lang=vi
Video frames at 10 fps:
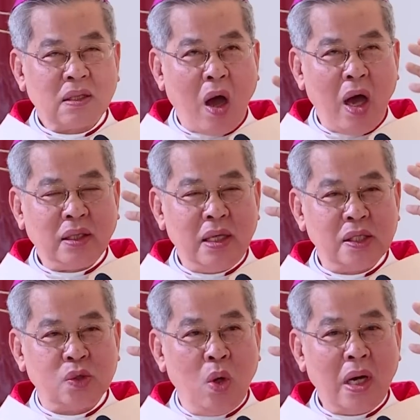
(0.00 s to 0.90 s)
gọi Thiên
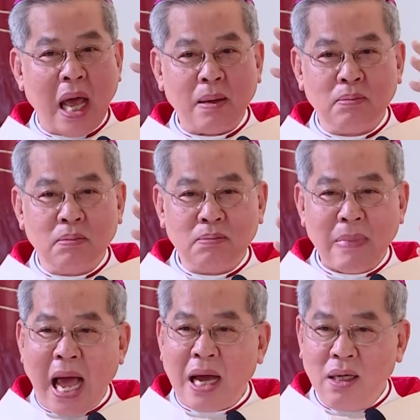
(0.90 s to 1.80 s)
Chúa là
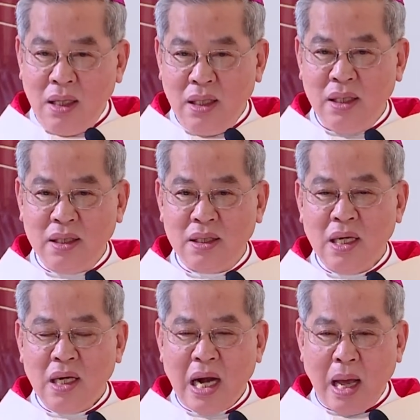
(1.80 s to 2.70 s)
ba ơi
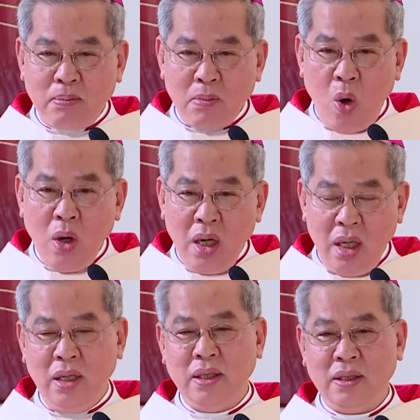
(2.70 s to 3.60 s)
là bố
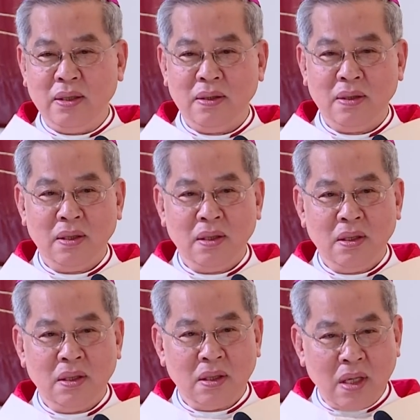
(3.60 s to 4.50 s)
ơi
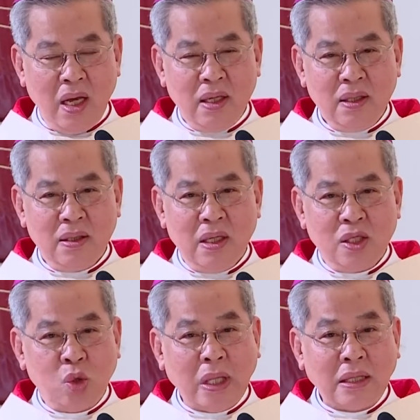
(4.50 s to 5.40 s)
đấy
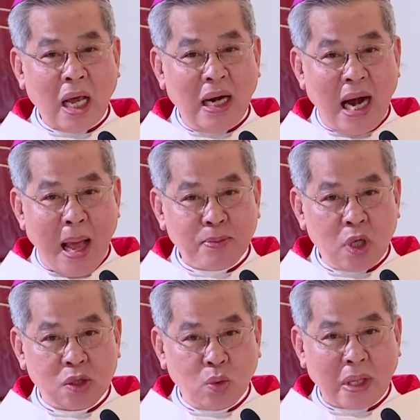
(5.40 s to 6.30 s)
Chúa Thánh Thần làm
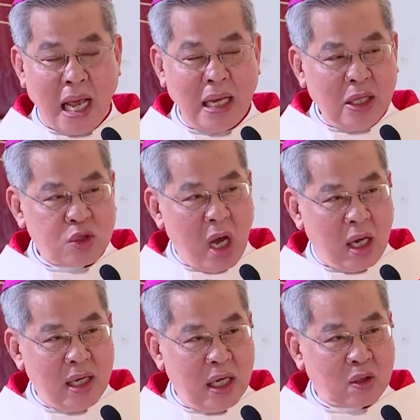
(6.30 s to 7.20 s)
cho chúng ta trở
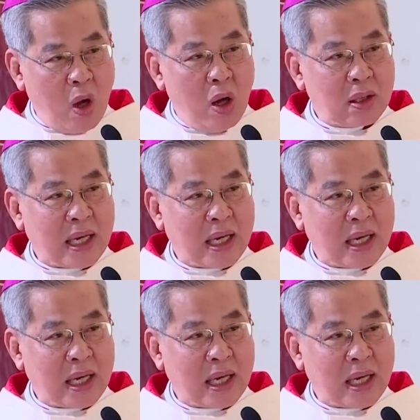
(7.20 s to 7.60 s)
nên con